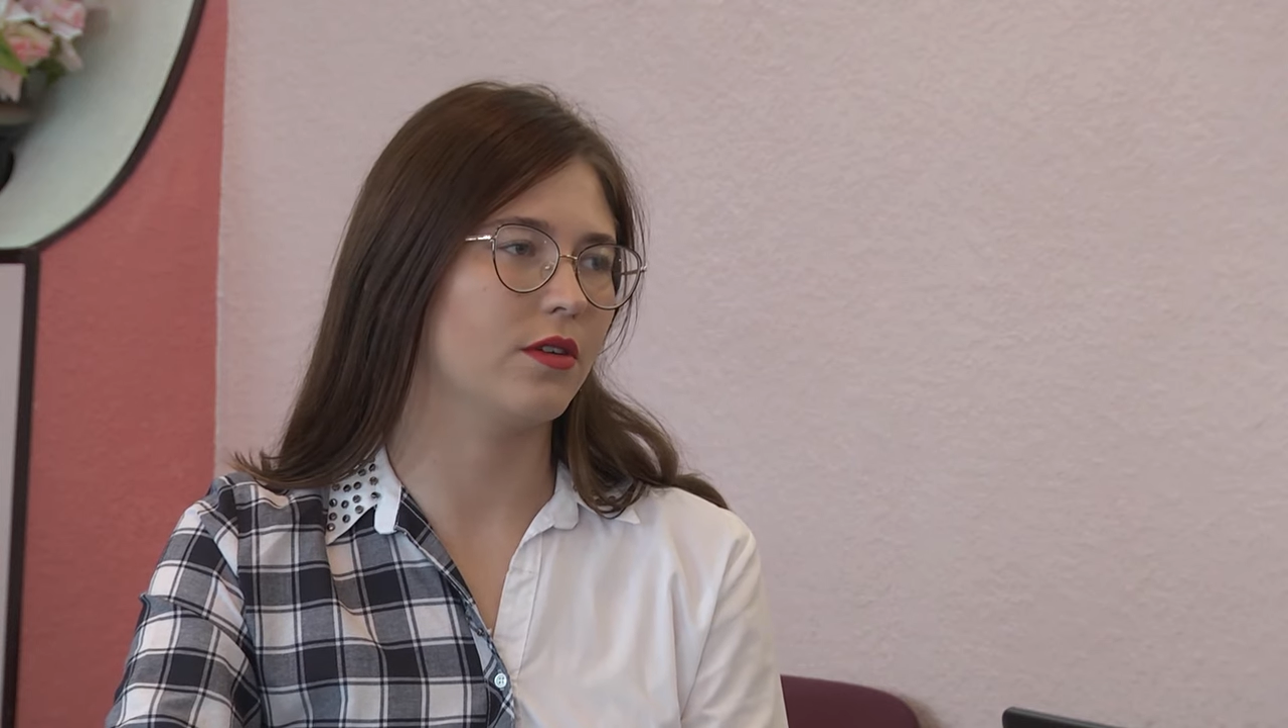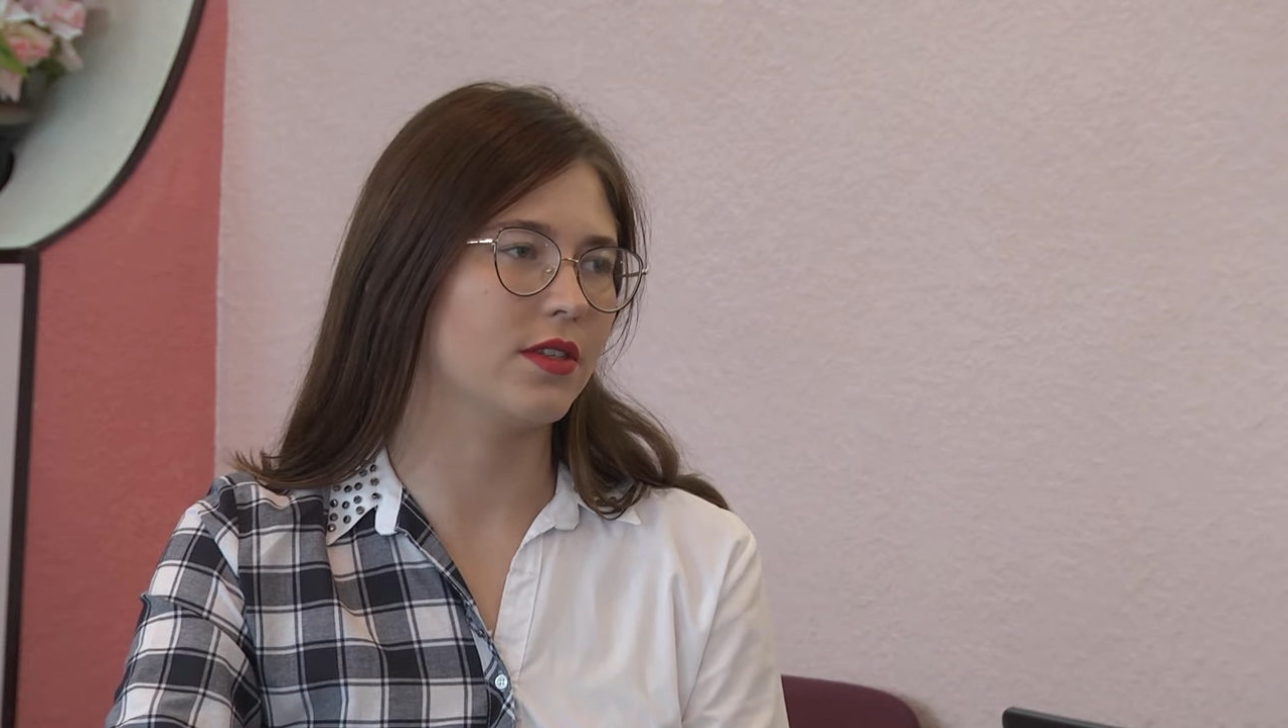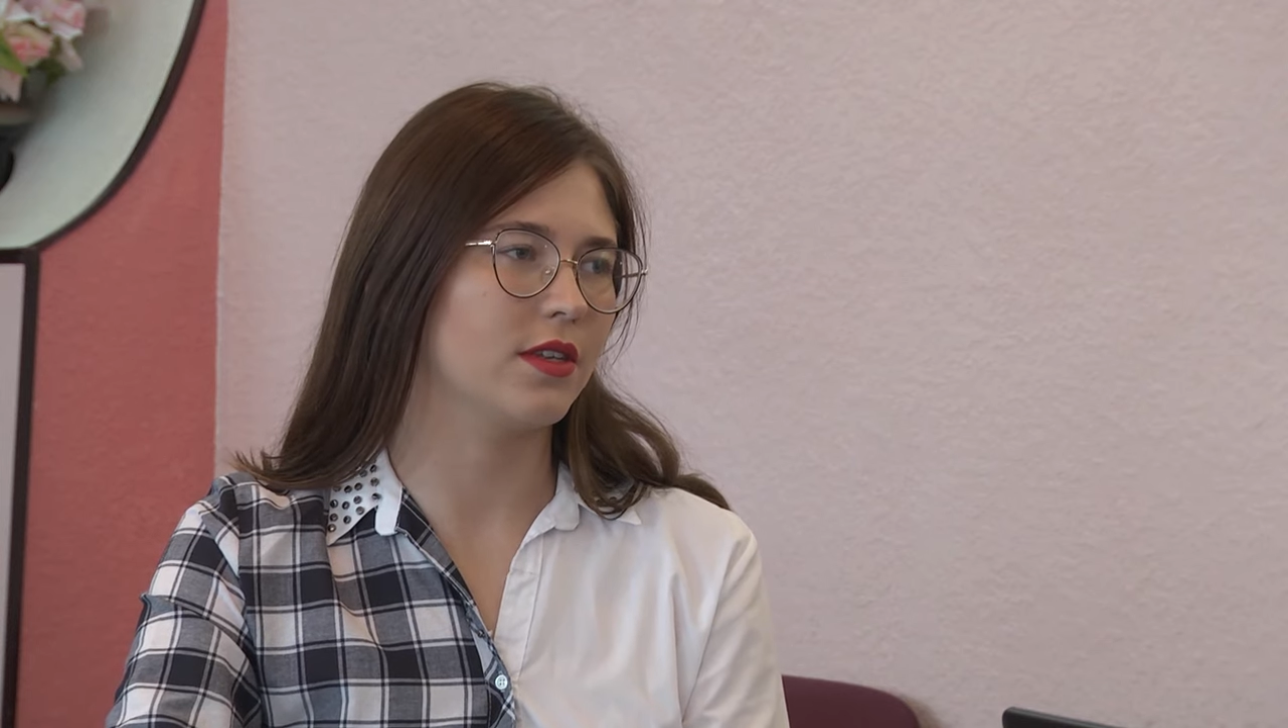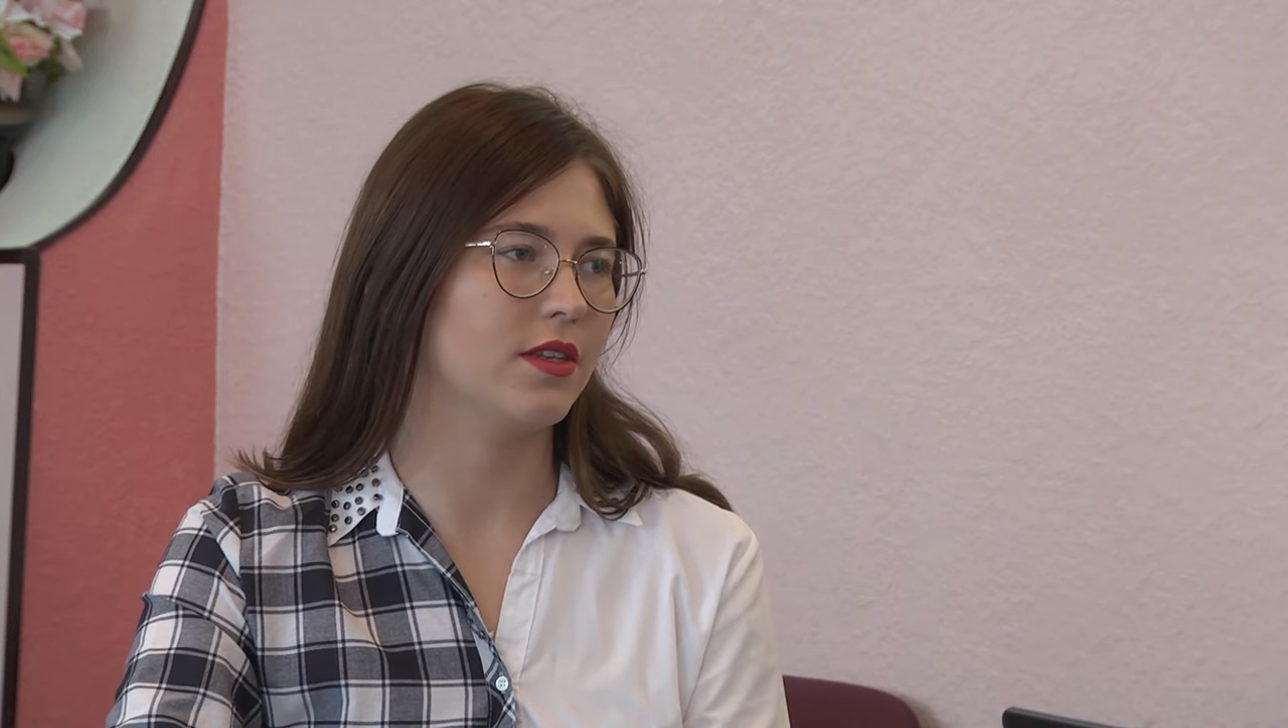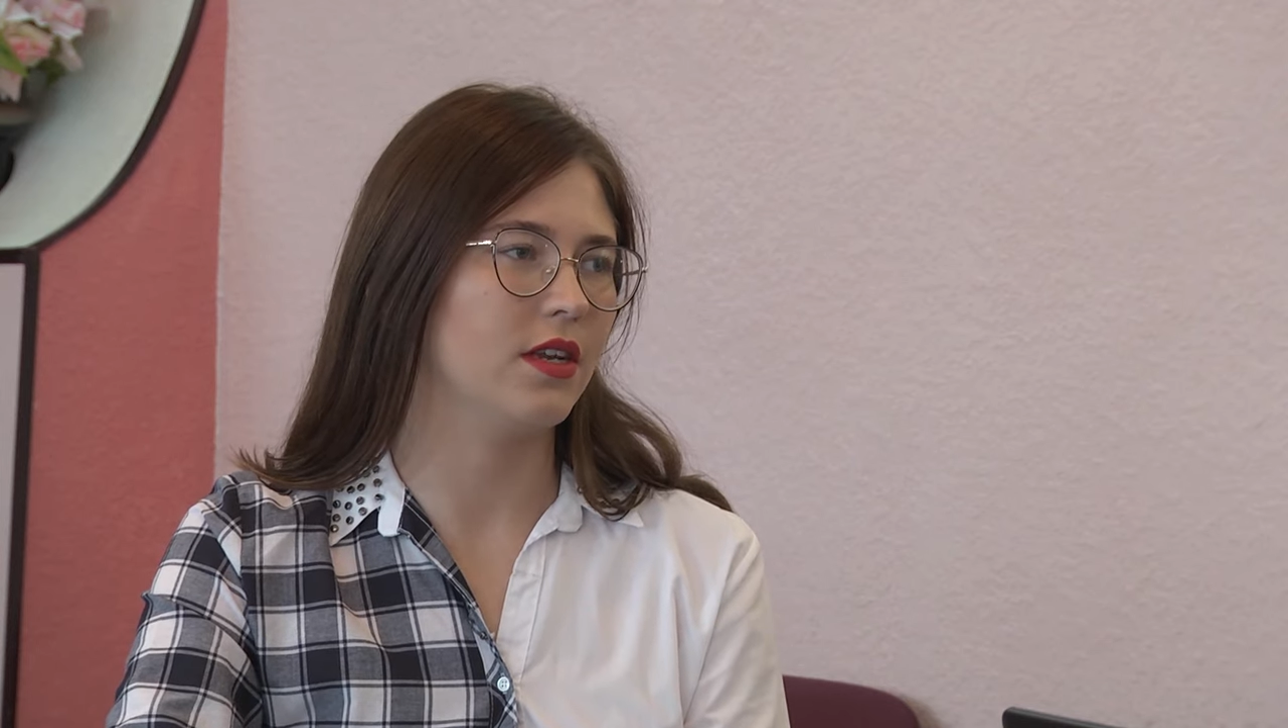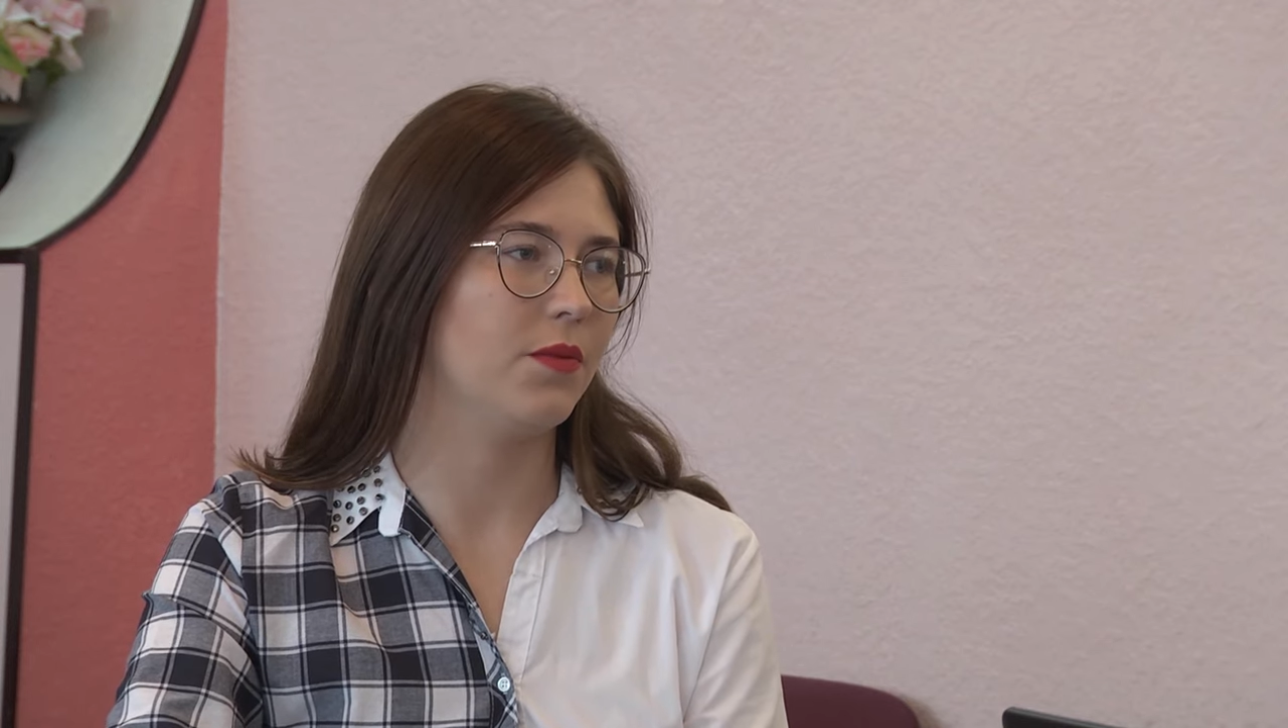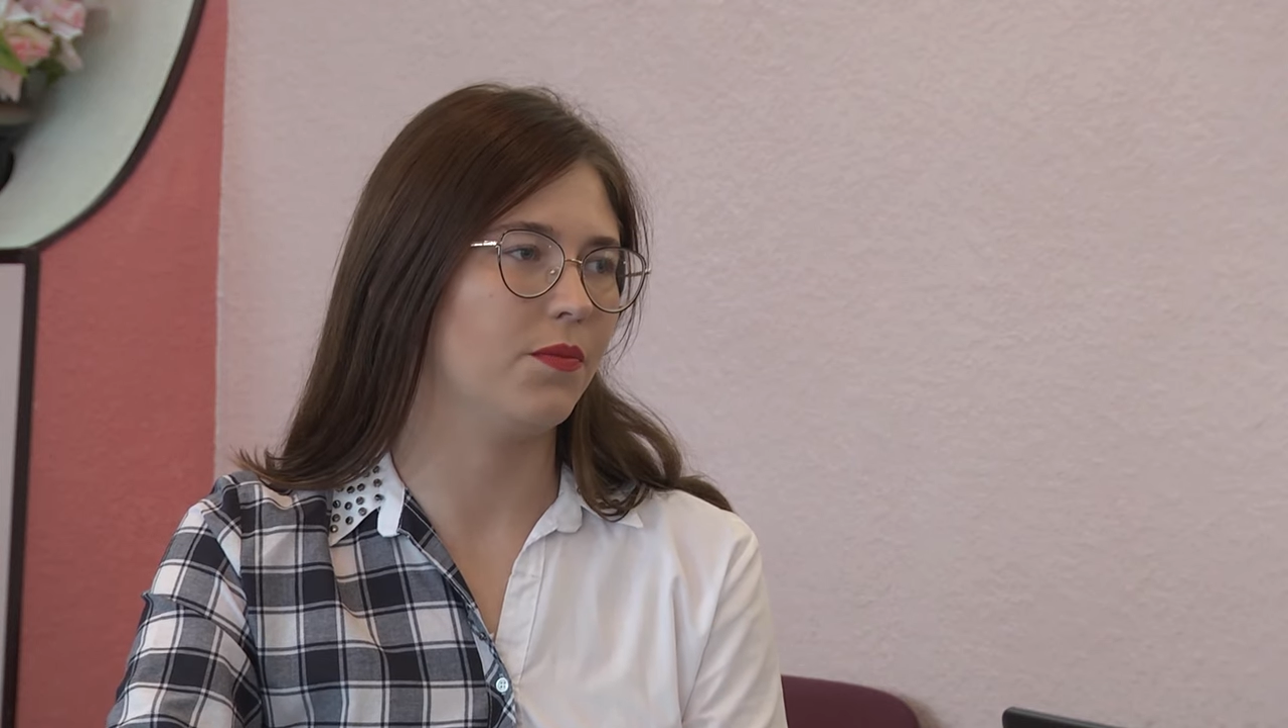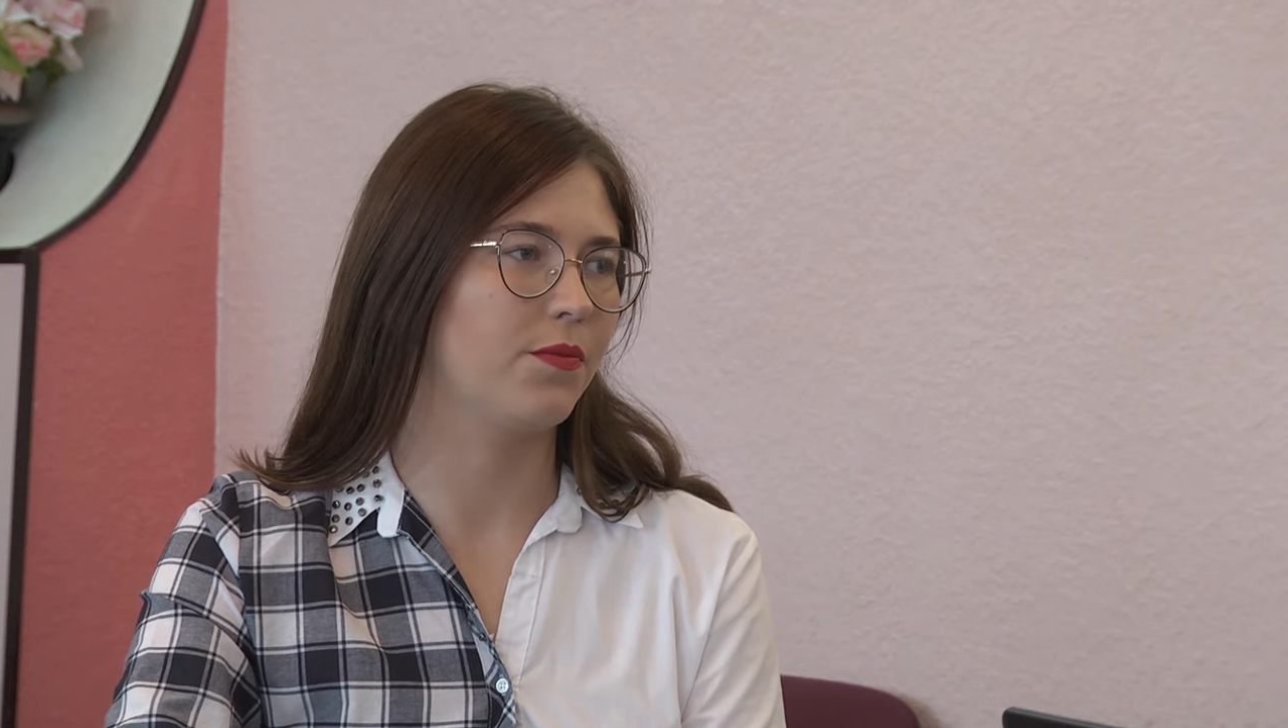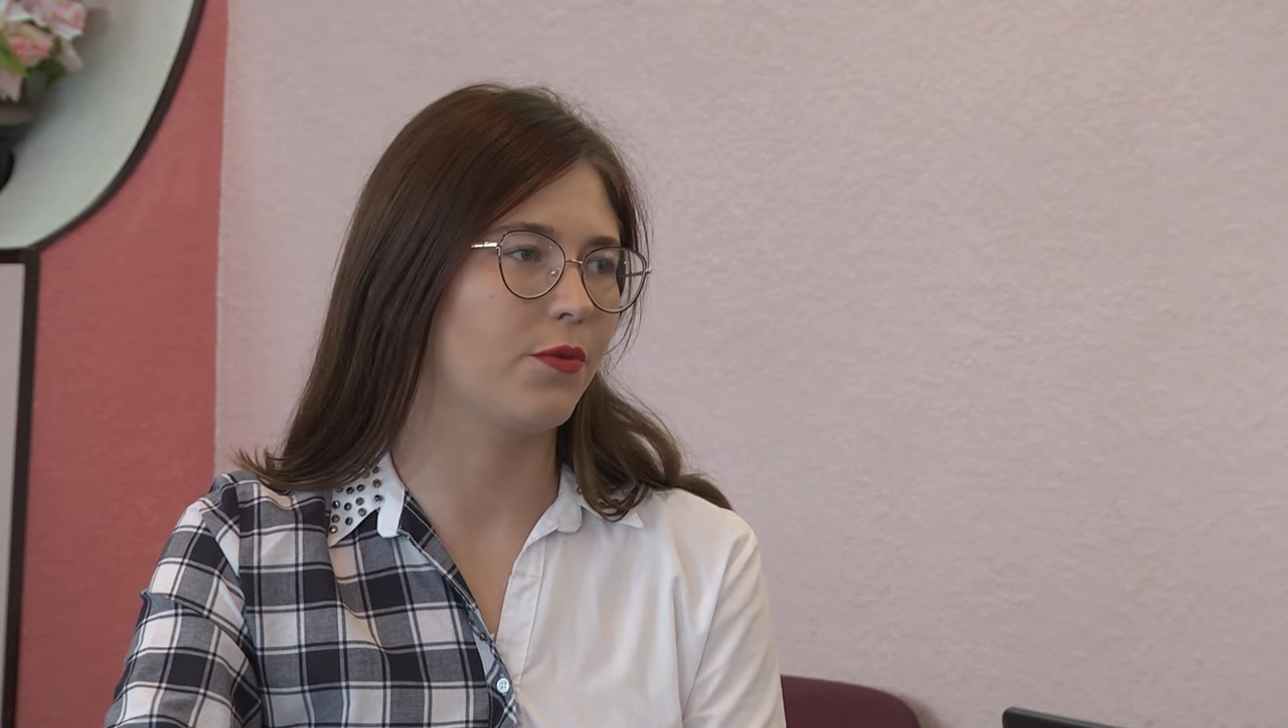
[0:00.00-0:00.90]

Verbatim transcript: рассказали